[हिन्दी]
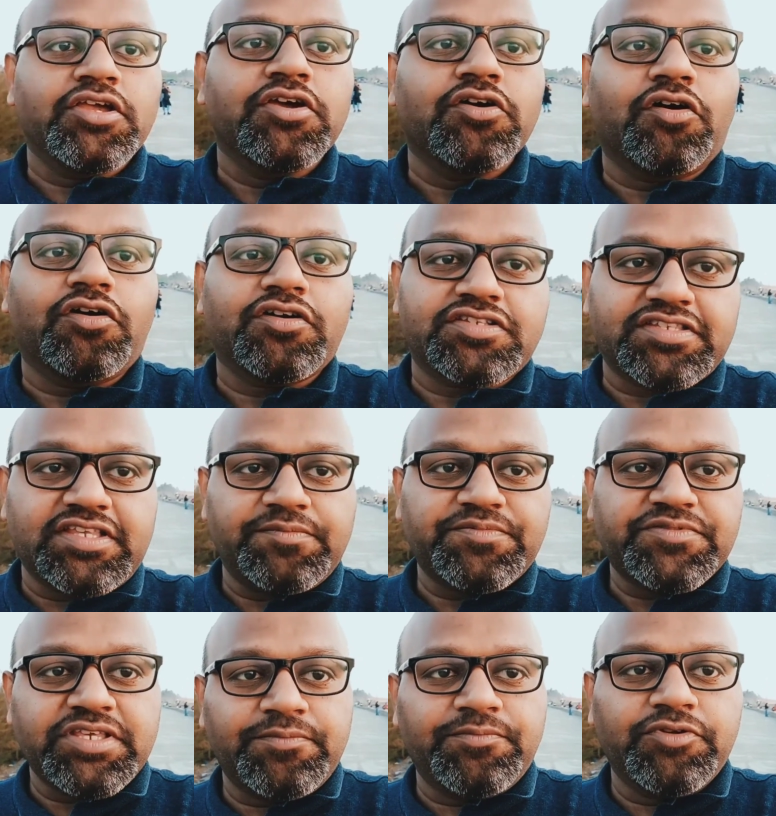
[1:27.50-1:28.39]
और
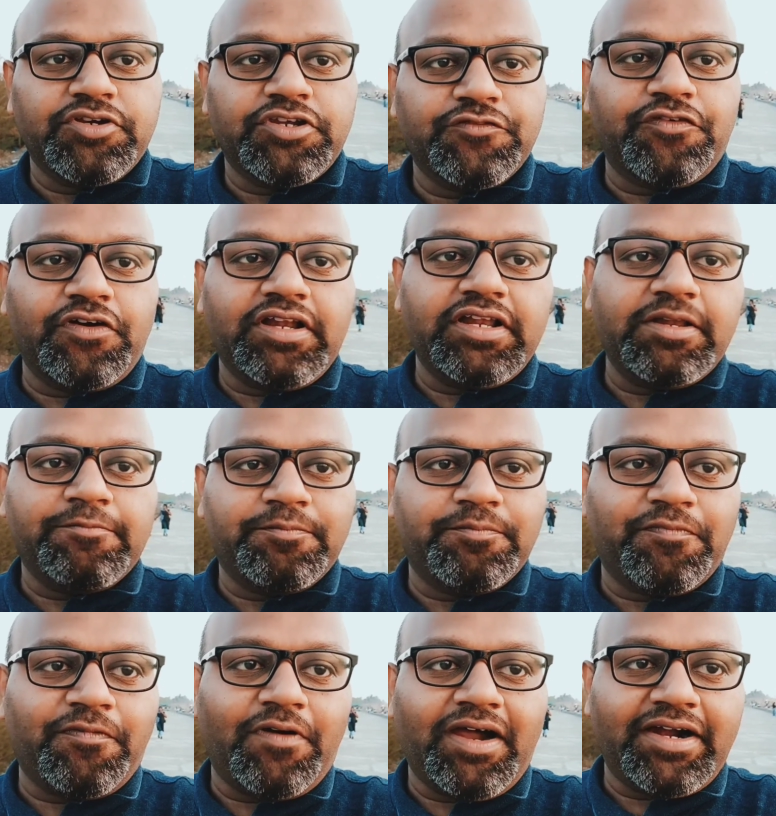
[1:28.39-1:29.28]
सबसे ब्यूटीफुल
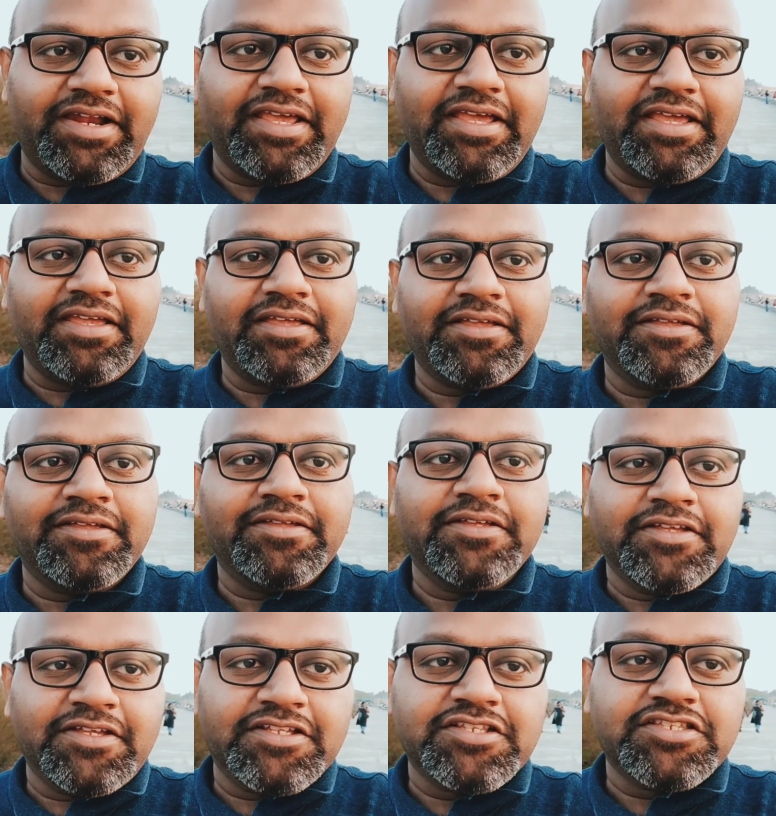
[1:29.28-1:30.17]
पार्ट है
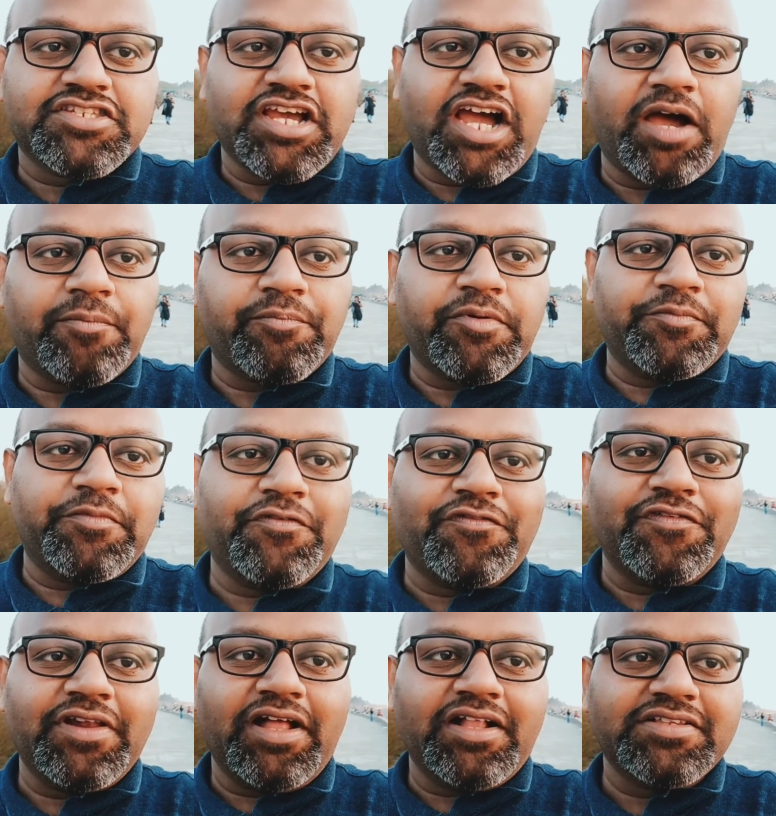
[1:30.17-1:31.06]
जहाँ पे मैं
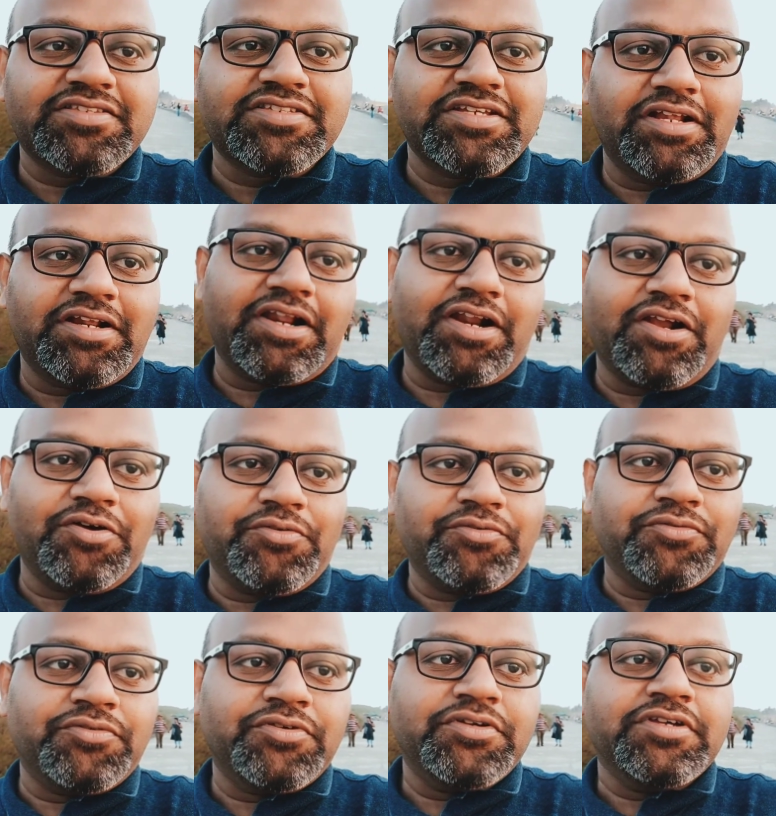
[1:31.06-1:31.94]
फ़िलहाल चल रहा
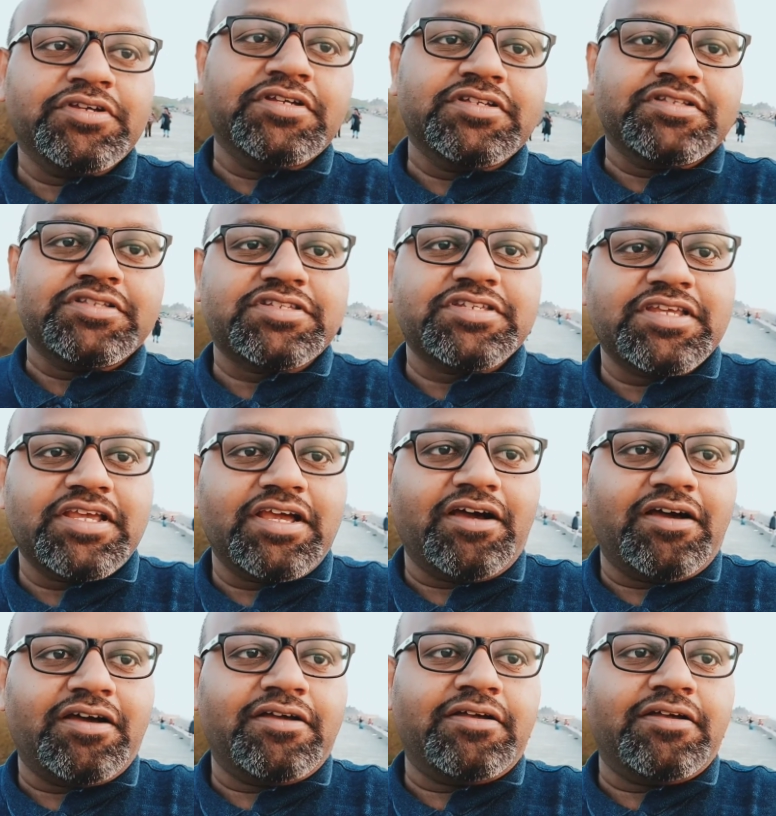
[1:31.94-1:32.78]
हूँ जी हाँ